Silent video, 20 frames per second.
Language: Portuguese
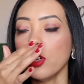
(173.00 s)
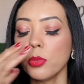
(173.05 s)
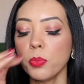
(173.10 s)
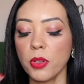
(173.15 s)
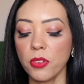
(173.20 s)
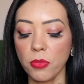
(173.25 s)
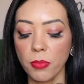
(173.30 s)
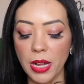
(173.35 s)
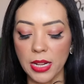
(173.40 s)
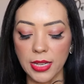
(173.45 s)
Muito
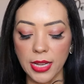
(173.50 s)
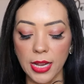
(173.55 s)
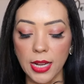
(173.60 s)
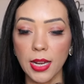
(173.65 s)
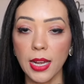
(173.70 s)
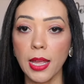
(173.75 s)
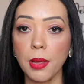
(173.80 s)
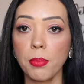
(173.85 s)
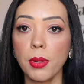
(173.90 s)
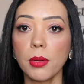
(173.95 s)
perfumado.
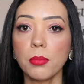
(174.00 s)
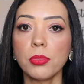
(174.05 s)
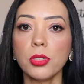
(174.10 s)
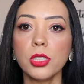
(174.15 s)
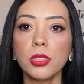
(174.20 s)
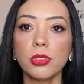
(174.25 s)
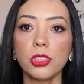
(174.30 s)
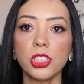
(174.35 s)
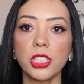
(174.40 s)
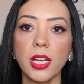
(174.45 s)
Ele lembra
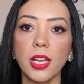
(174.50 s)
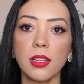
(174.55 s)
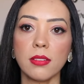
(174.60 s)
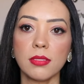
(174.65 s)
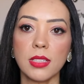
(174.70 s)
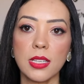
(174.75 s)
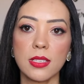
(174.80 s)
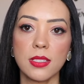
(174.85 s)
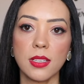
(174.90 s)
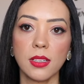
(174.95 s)
muito o
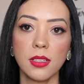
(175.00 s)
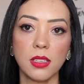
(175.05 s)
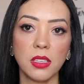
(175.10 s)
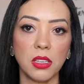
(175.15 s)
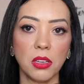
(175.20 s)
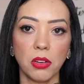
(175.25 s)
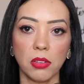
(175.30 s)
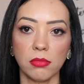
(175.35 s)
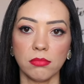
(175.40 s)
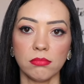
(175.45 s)
cheirinho desse
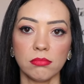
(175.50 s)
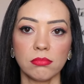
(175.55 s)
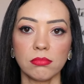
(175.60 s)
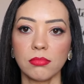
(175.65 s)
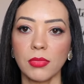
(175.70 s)
aqui, ó.